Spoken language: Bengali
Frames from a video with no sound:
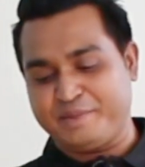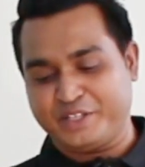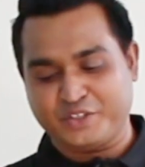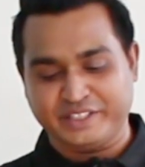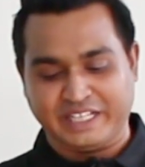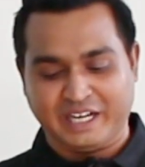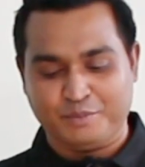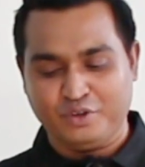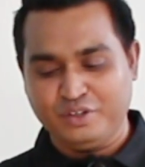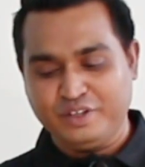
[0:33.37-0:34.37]
স্যাম্পল
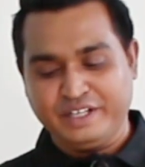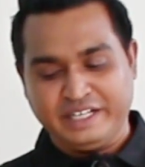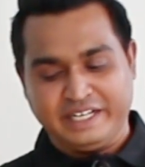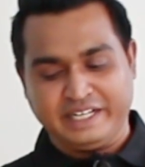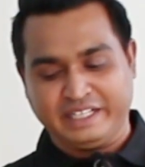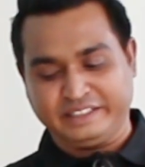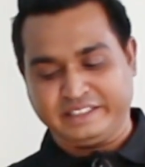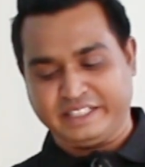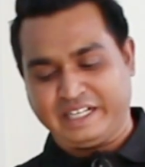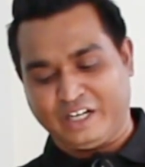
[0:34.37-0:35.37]
বিভিন্ন ধরনের
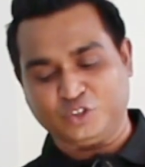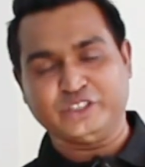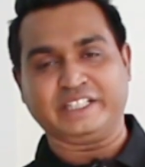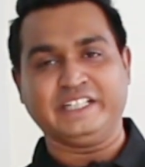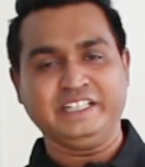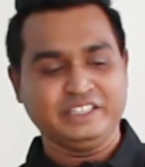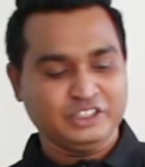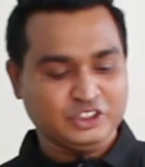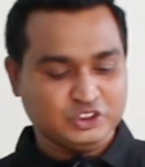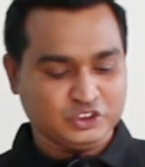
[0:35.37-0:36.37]
ডিজাইন
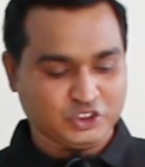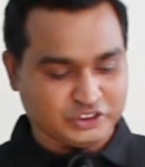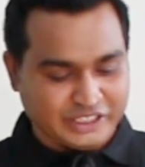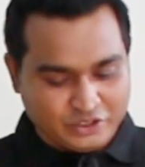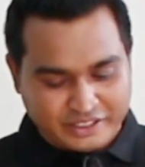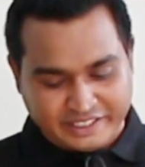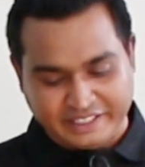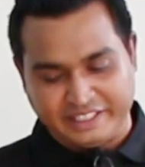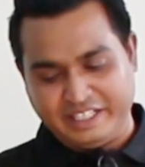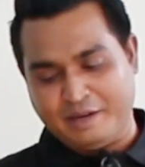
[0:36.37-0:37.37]
কালার রয়েছে
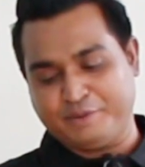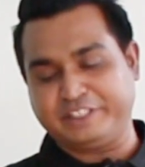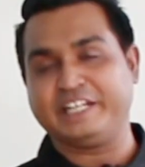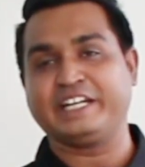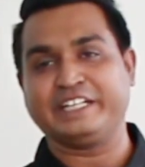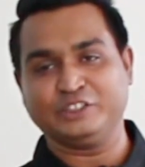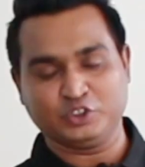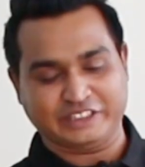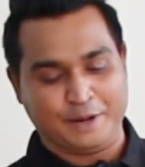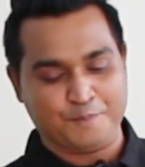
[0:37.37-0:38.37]
আজকে এখান থেকে আমি
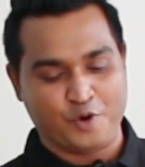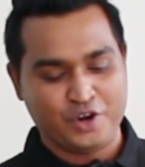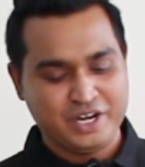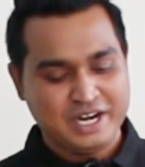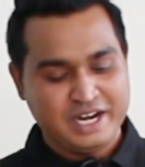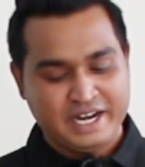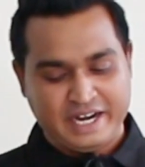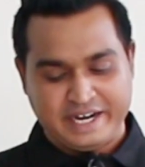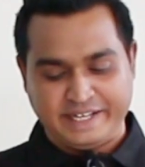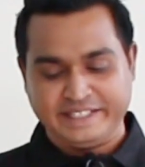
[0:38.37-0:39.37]
একটি বের করে
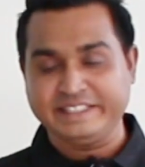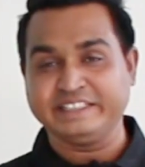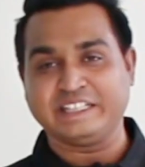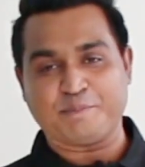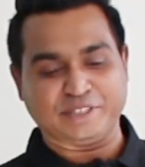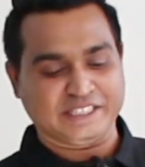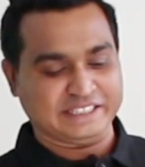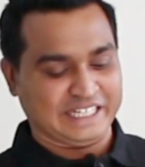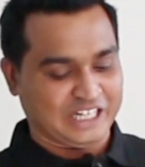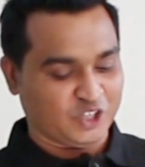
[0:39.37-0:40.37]

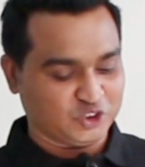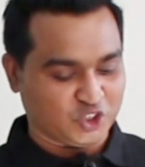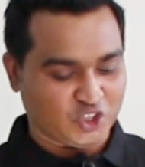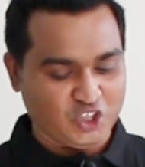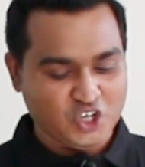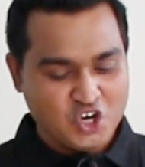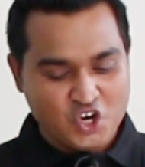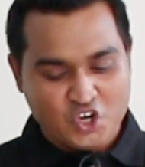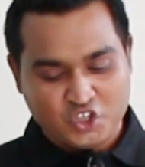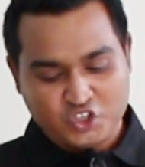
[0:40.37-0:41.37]
আপনাদেরকে দেখাবো এখান